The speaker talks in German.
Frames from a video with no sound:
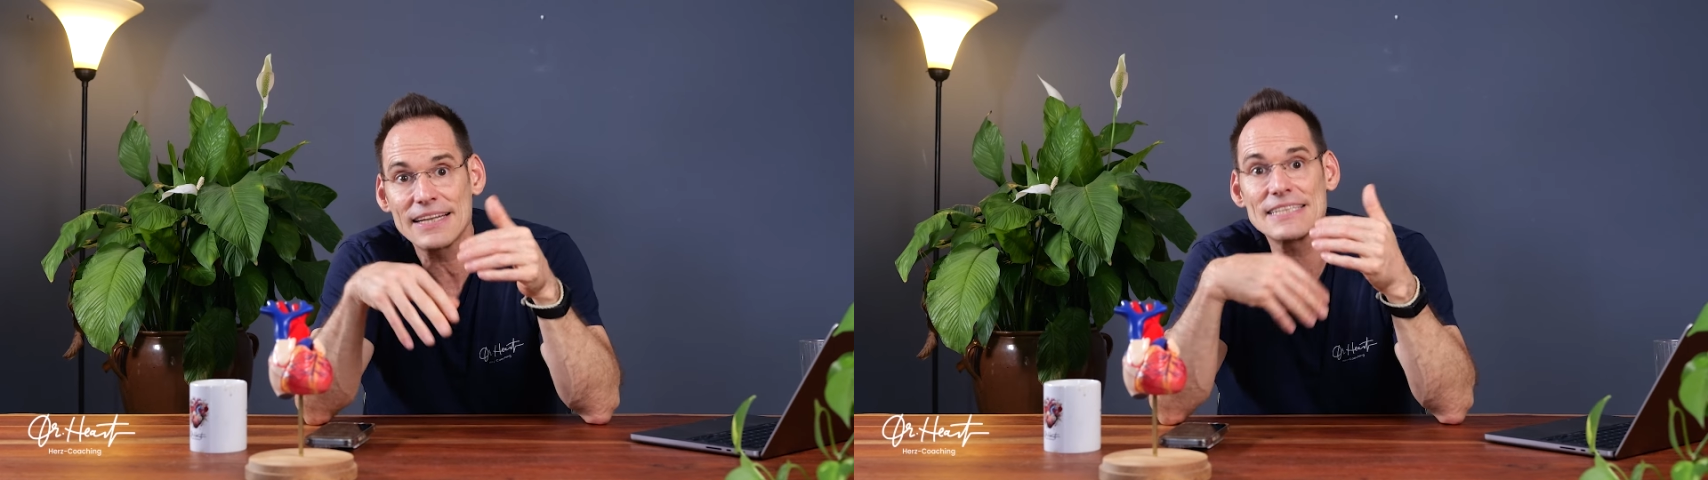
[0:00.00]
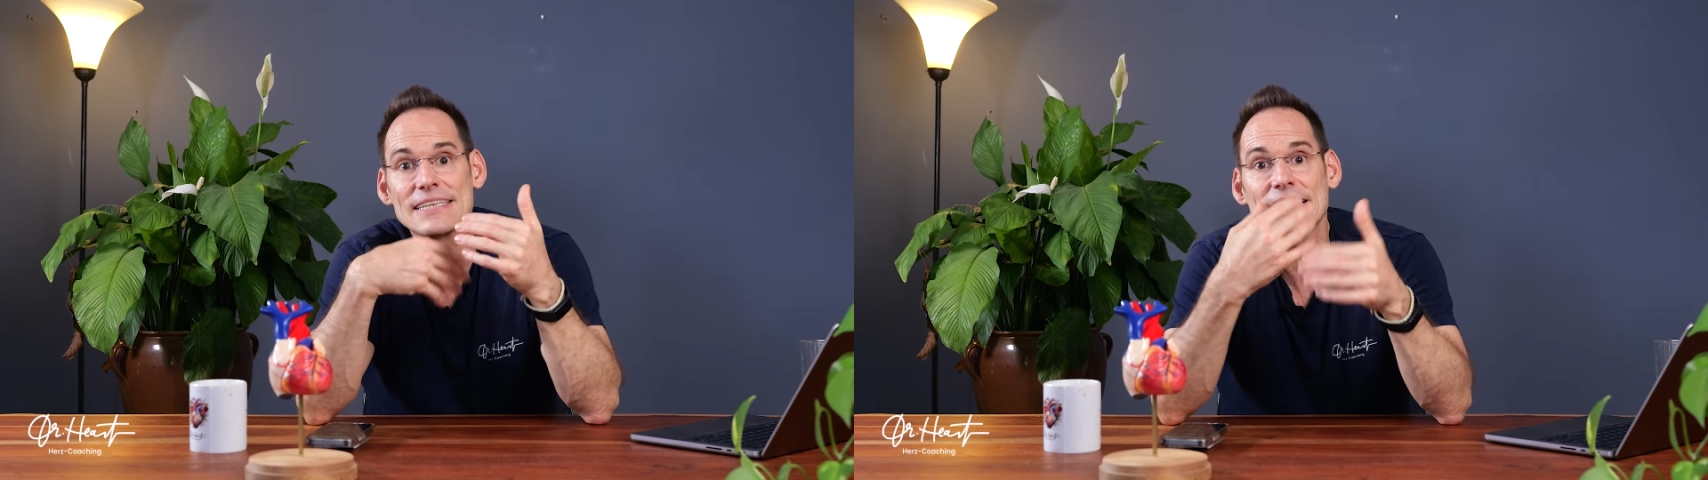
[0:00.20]

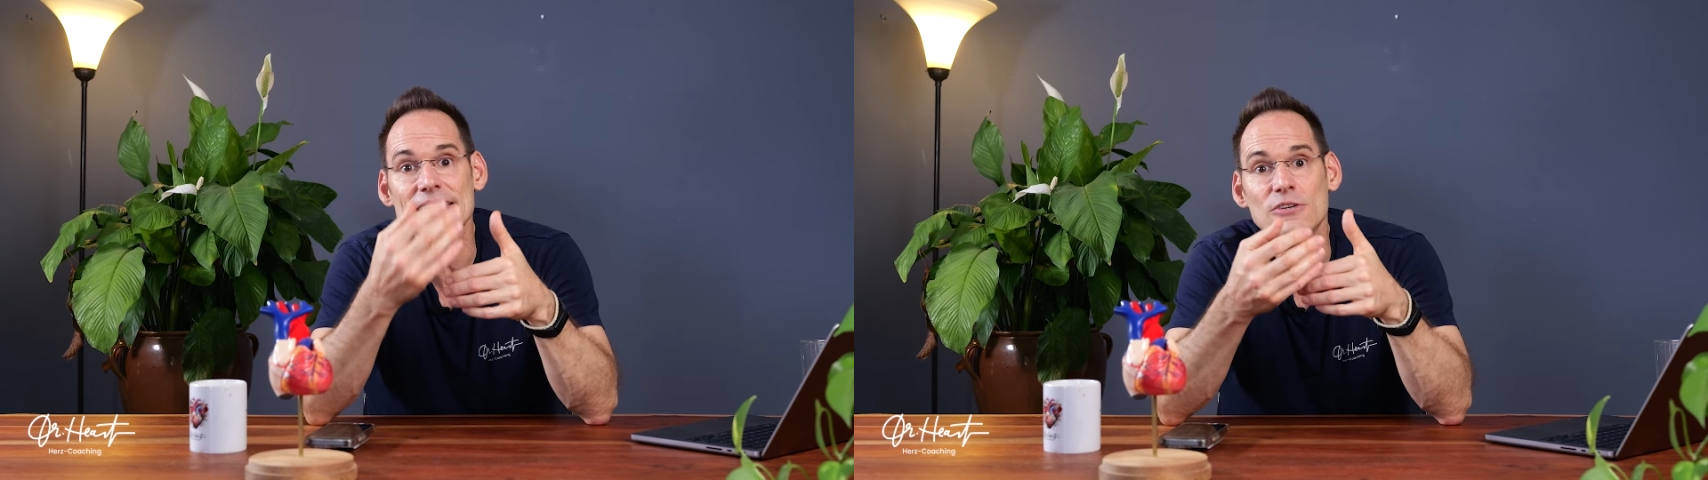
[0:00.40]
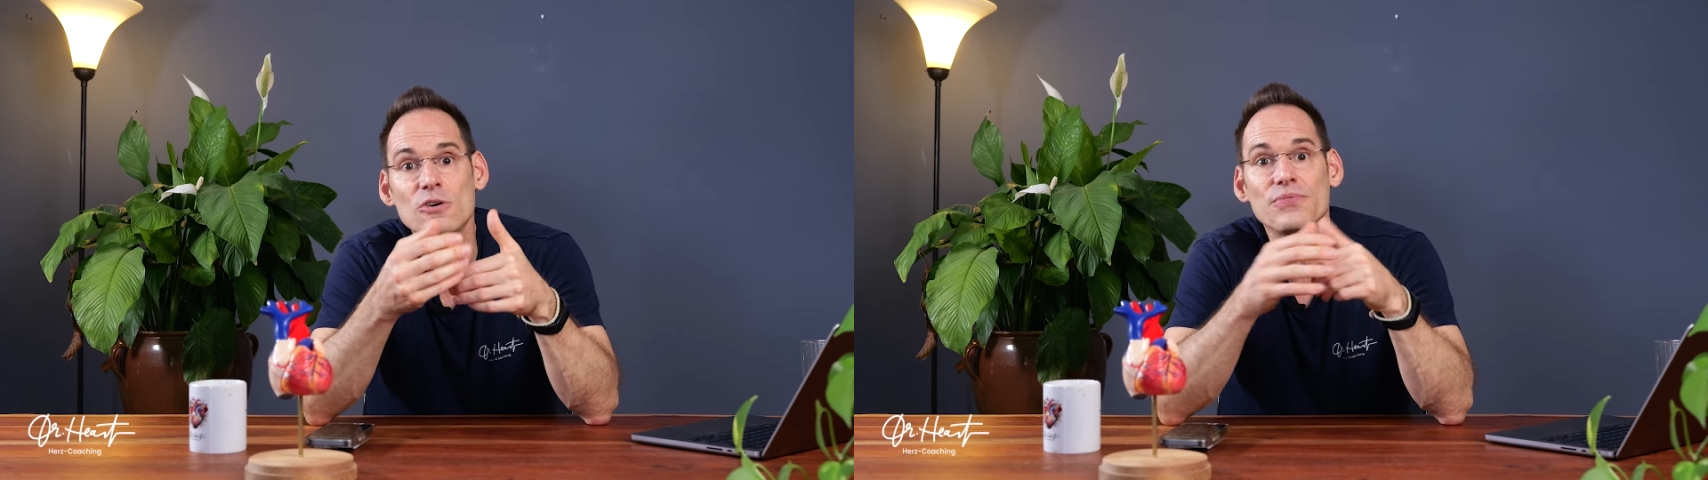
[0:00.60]
das
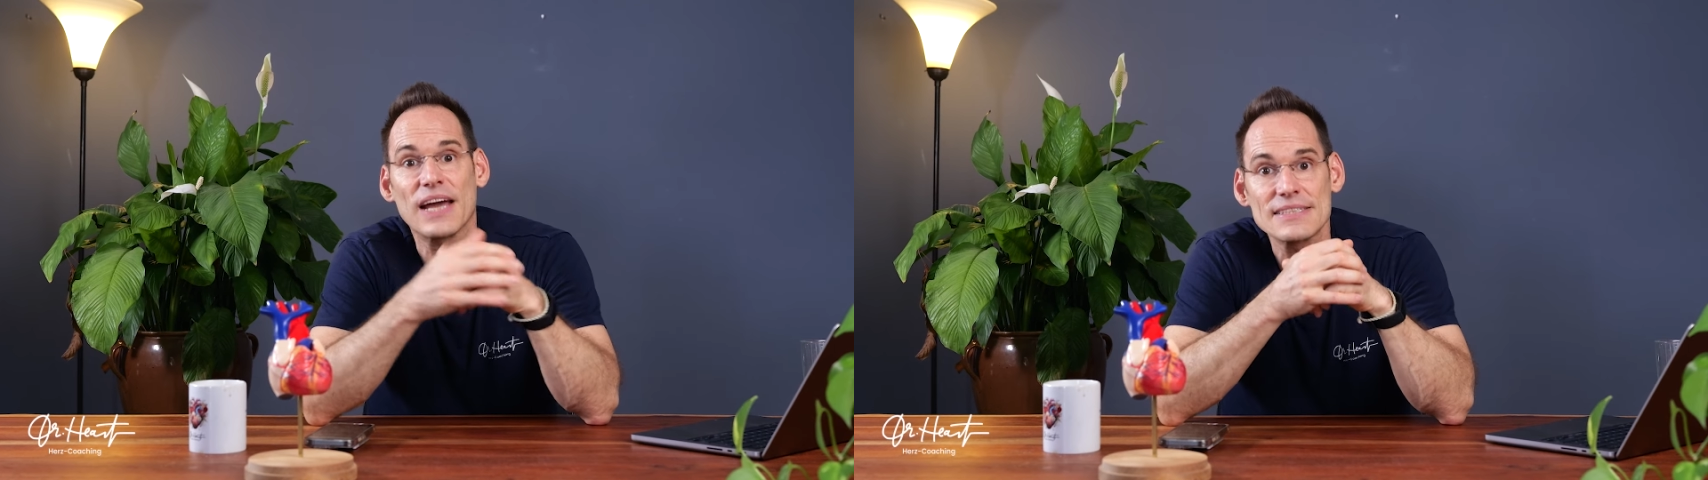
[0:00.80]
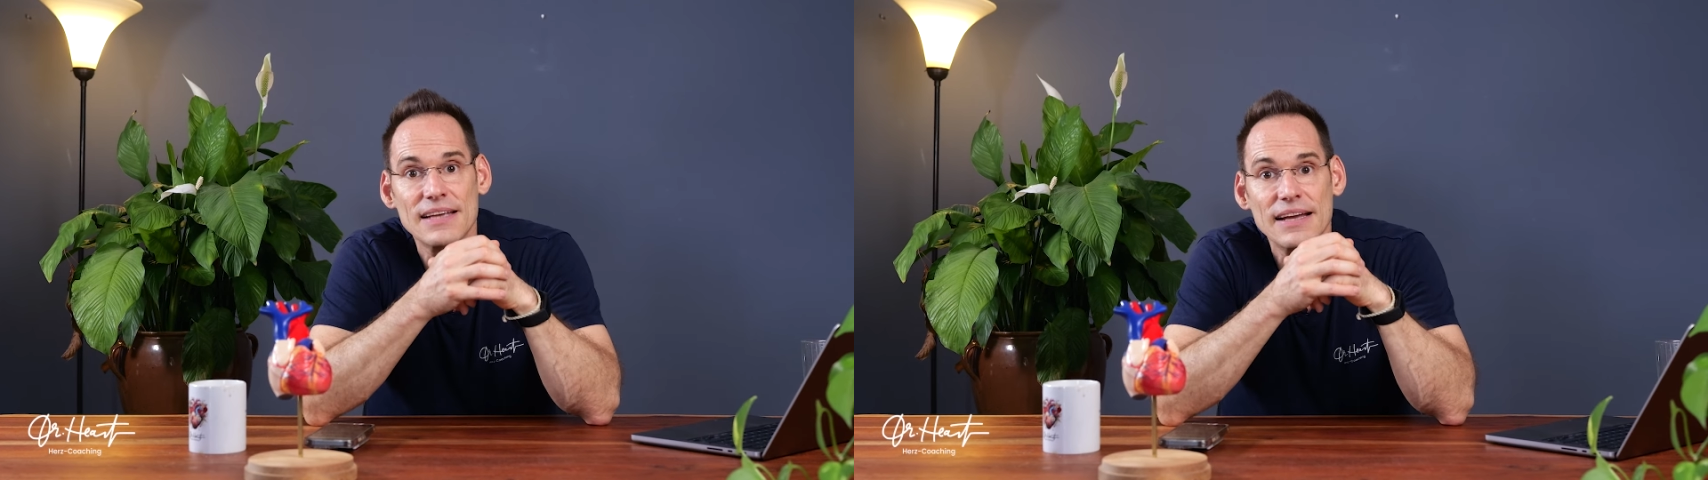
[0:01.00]
Risiko für
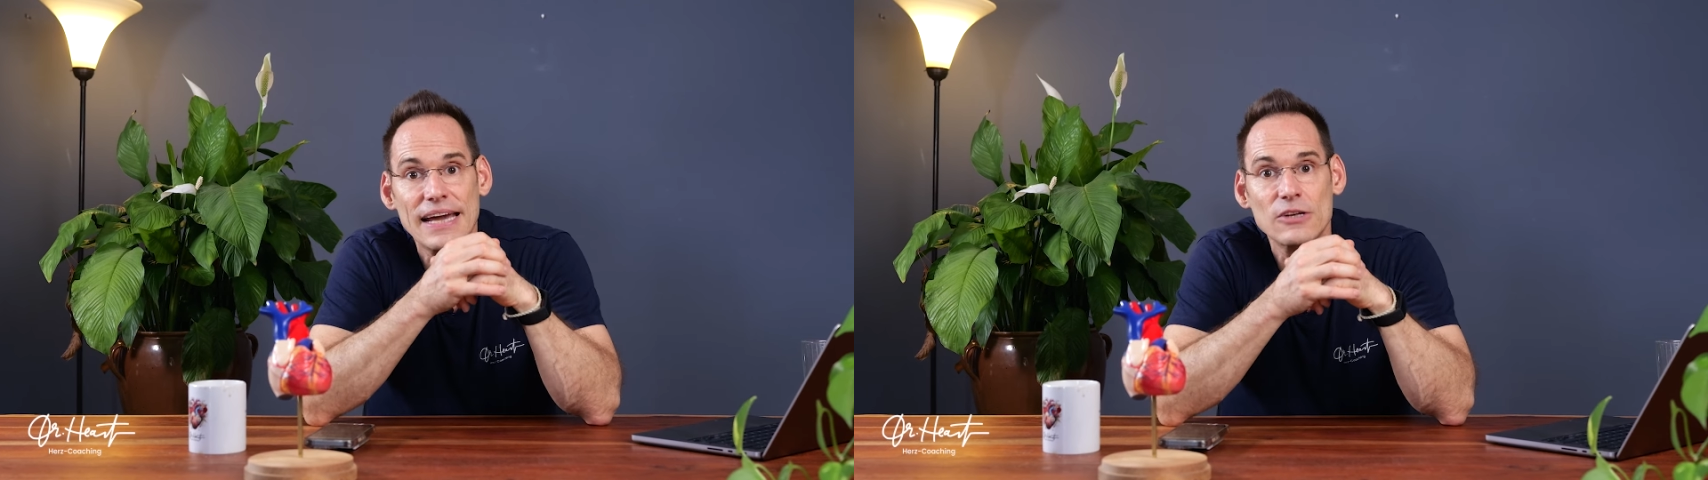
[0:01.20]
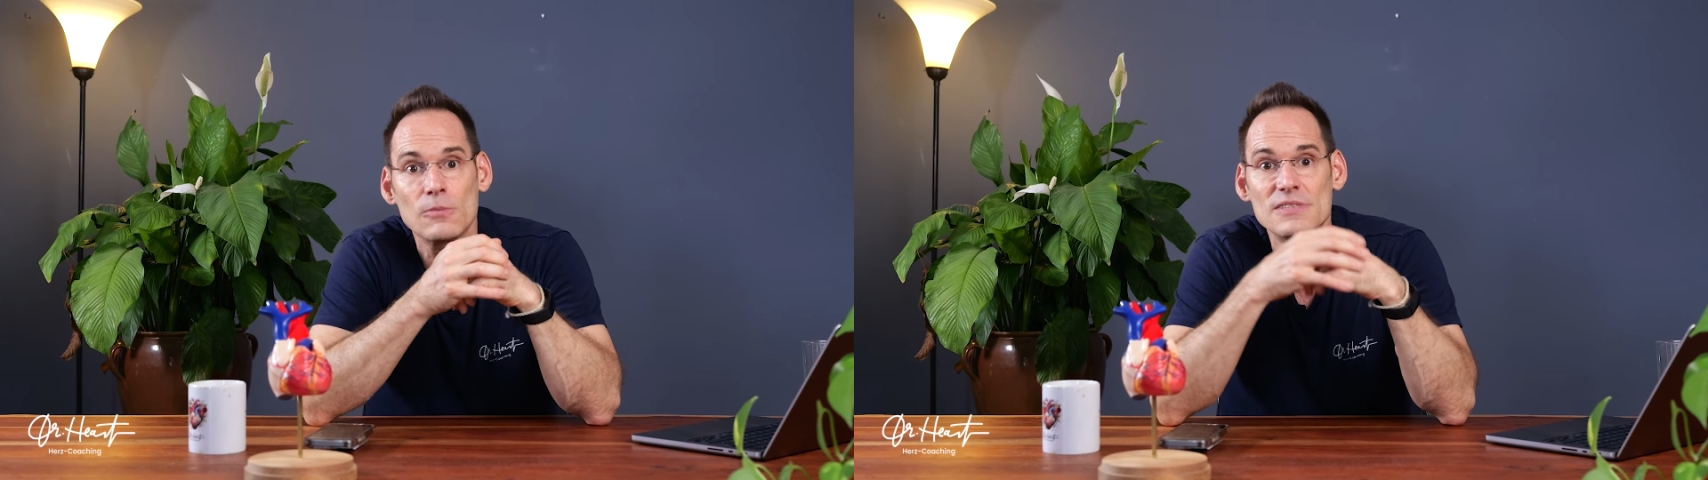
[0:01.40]
Herzkrankheiten